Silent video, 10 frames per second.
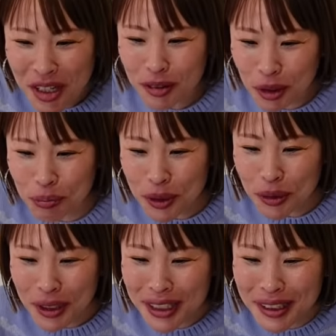そう、
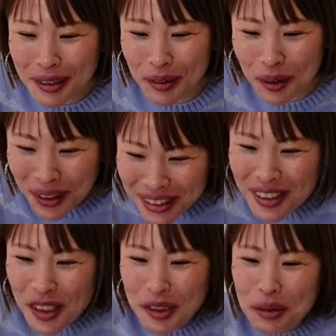ビートたけしの、
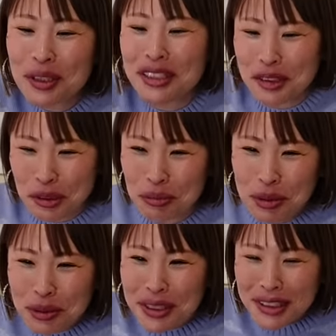そうなんですよ。
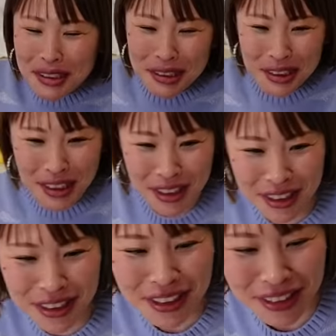ビートたけしが
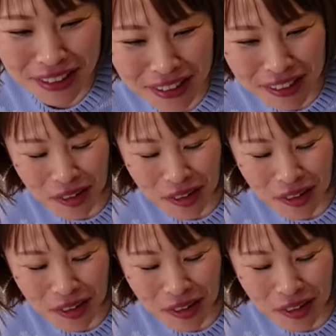来てたって、